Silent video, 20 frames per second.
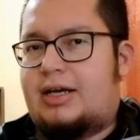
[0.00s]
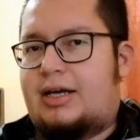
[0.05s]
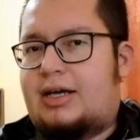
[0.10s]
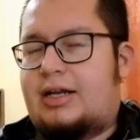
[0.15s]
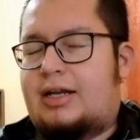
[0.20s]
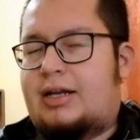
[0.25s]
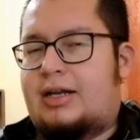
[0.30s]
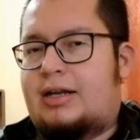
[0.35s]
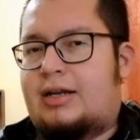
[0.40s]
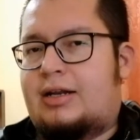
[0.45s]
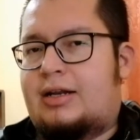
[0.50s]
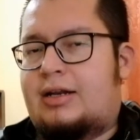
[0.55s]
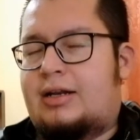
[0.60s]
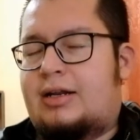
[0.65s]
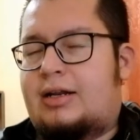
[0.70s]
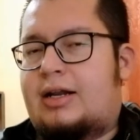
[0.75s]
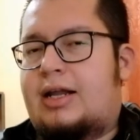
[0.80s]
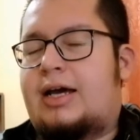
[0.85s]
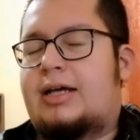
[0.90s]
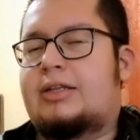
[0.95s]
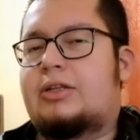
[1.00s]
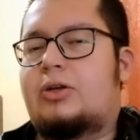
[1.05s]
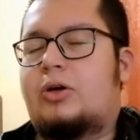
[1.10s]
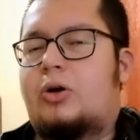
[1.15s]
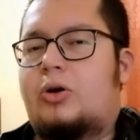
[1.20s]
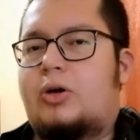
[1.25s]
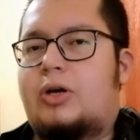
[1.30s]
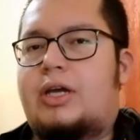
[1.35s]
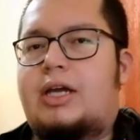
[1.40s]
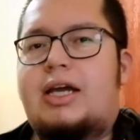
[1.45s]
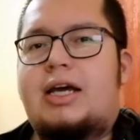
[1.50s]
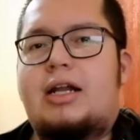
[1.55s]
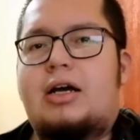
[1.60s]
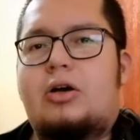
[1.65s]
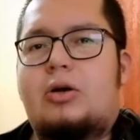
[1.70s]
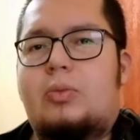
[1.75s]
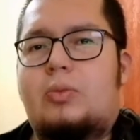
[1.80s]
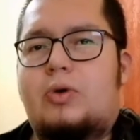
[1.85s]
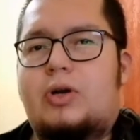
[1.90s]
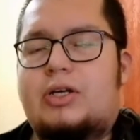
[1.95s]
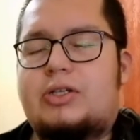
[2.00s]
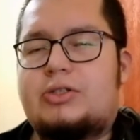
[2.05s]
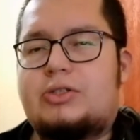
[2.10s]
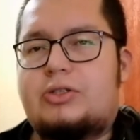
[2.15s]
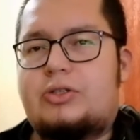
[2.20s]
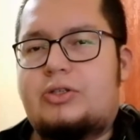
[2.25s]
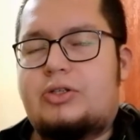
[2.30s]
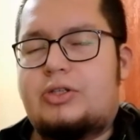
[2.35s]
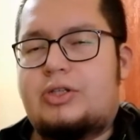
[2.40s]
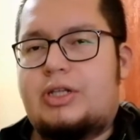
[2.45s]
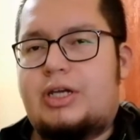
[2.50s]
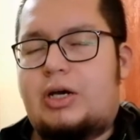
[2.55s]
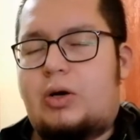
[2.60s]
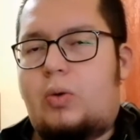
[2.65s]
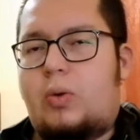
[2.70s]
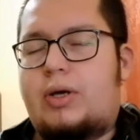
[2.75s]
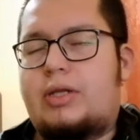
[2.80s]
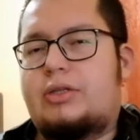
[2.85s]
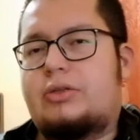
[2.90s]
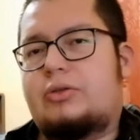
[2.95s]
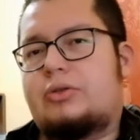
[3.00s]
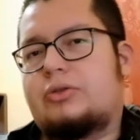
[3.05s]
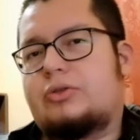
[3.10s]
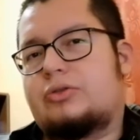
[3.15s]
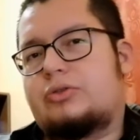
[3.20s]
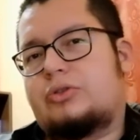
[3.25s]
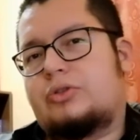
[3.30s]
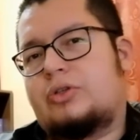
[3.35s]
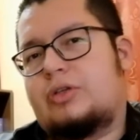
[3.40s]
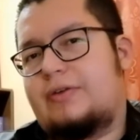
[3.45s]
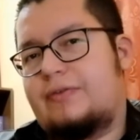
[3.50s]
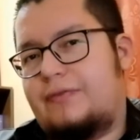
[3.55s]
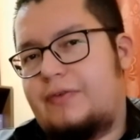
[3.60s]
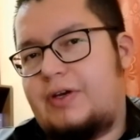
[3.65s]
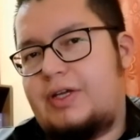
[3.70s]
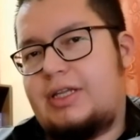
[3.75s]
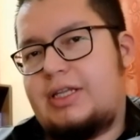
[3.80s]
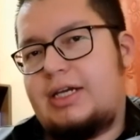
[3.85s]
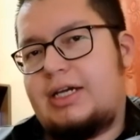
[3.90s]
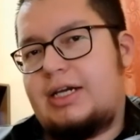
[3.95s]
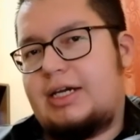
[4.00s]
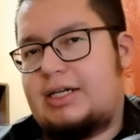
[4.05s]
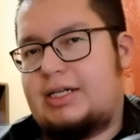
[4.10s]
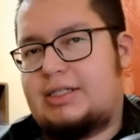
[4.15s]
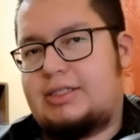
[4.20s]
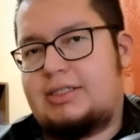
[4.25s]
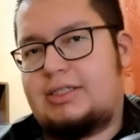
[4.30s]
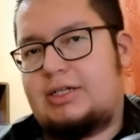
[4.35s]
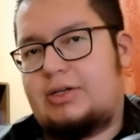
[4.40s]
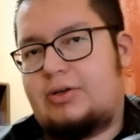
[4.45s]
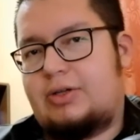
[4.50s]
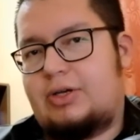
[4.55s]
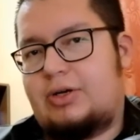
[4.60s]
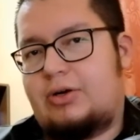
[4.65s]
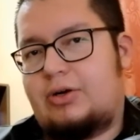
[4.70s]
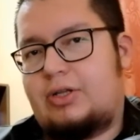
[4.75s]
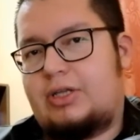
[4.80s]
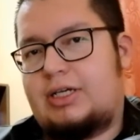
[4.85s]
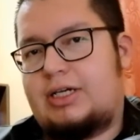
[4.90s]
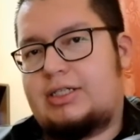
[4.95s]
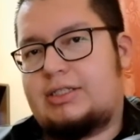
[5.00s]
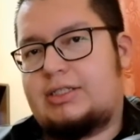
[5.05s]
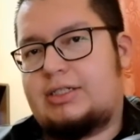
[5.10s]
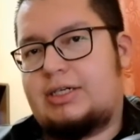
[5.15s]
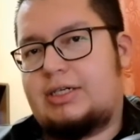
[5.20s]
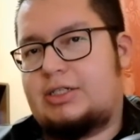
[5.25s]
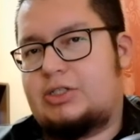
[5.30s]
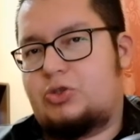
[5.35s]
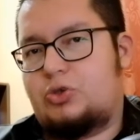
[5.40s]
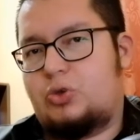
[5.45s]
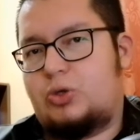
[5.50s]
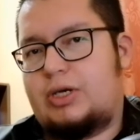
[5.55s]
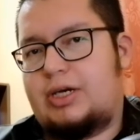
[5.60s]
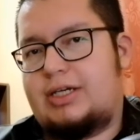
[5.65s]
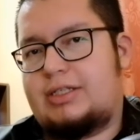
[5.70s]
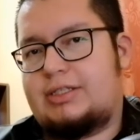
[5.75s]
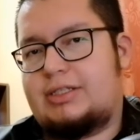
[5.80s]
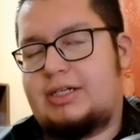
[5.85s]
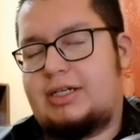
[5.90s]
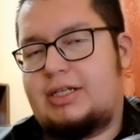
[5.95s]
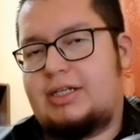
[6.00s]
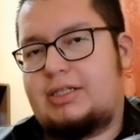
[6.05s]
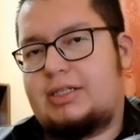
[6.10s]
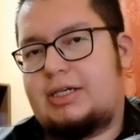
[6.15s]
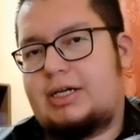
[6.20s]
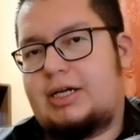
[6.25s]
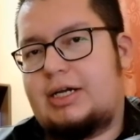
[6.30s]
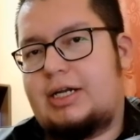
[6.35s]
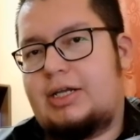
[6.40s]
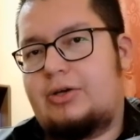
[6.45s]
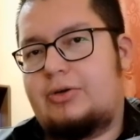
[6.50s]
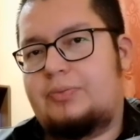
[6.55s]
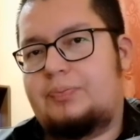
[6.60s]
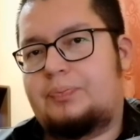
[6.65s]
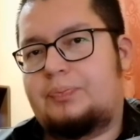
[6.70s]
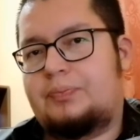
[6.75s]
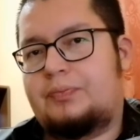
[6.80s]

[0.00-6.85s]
la antología, la acumulación de cuentos definen el estilo de Cortázar y su quehacer literario.